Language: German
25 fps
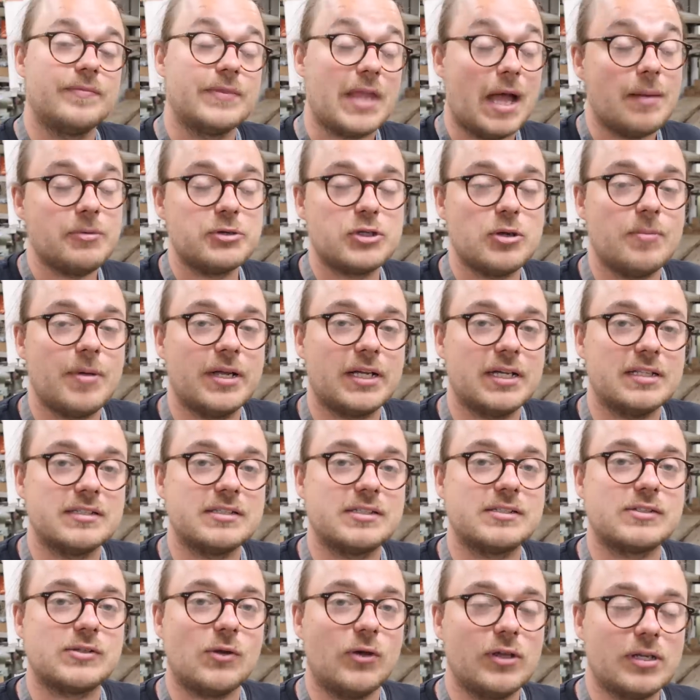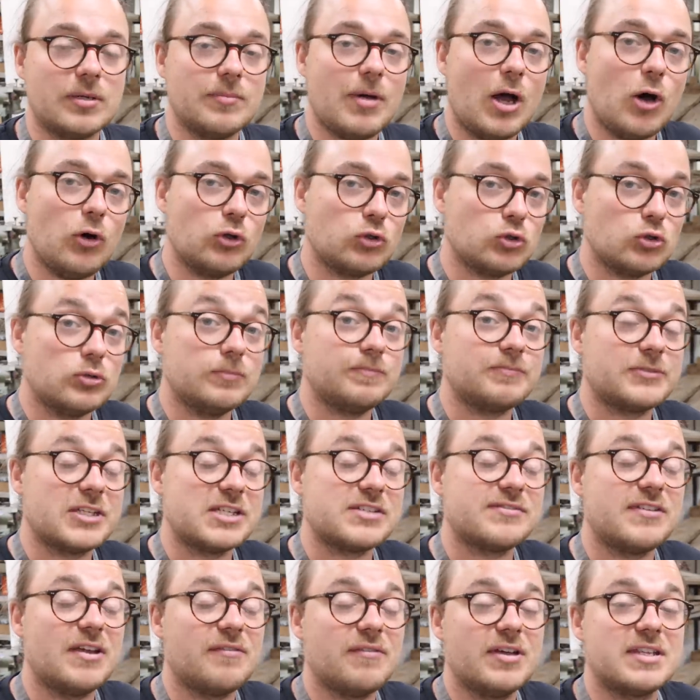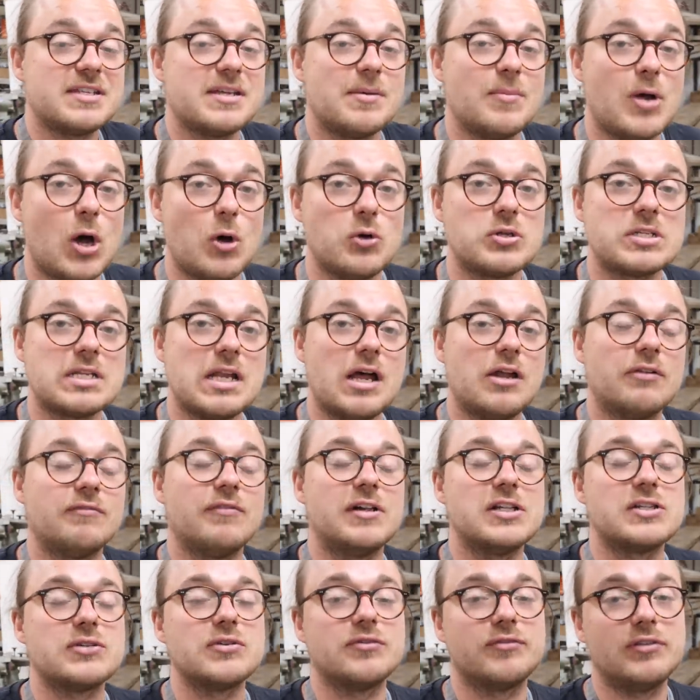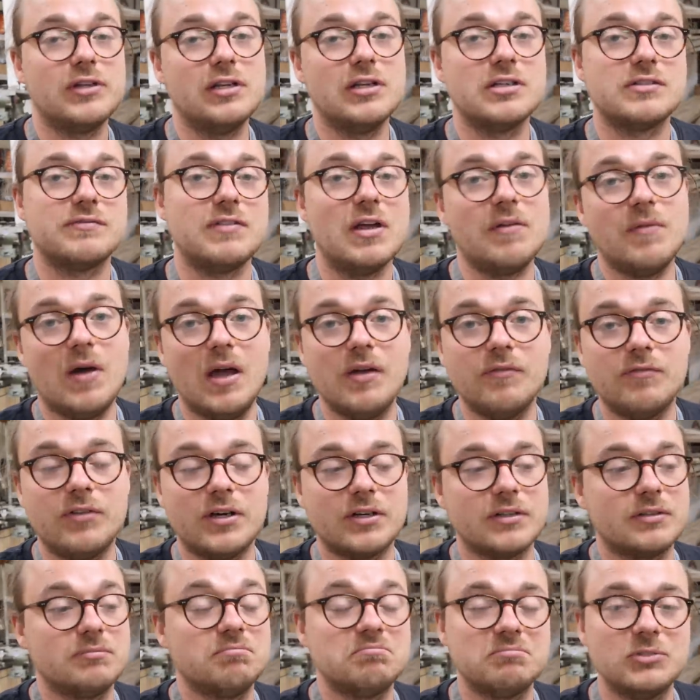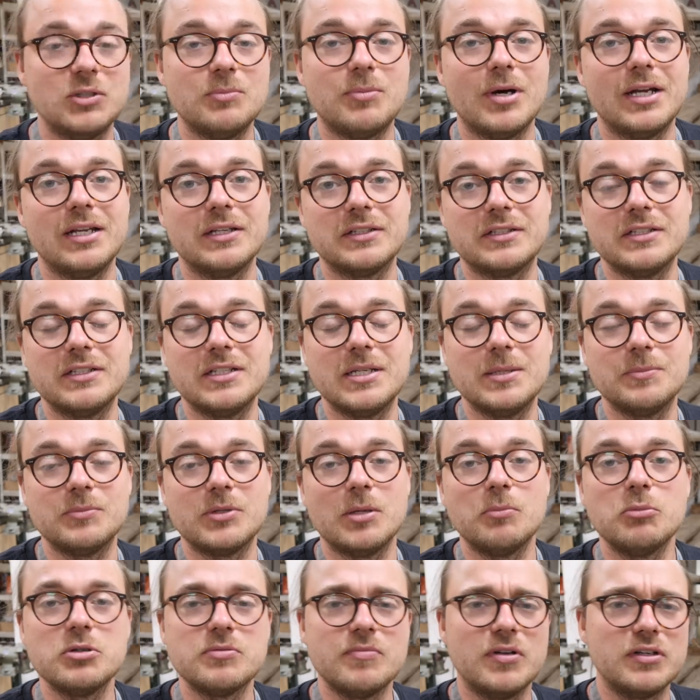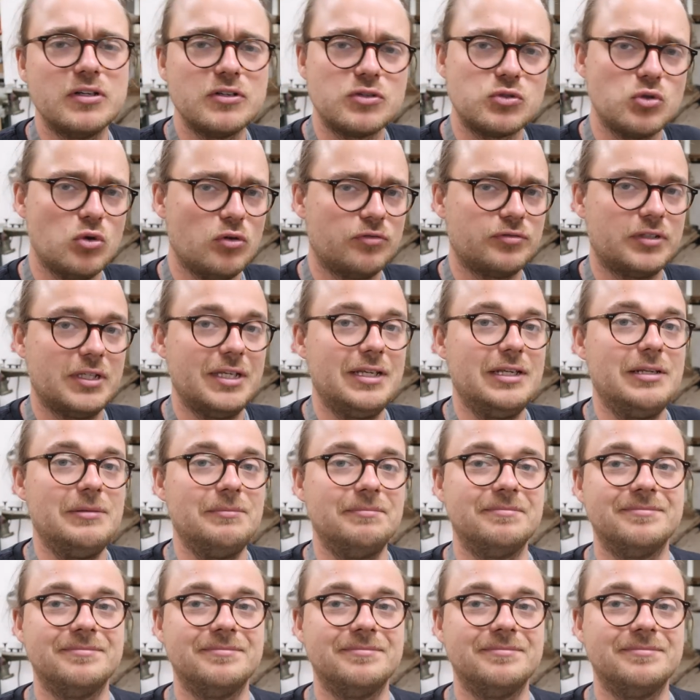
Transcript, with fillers: Da habe ich schon mein ganzes Zeug im Auto. Das werden wir jetzt einmal ausladen, weil zu viel ist, werden wir einfach eine Palette nehmen. Da müssen wir nicht so oft gehen.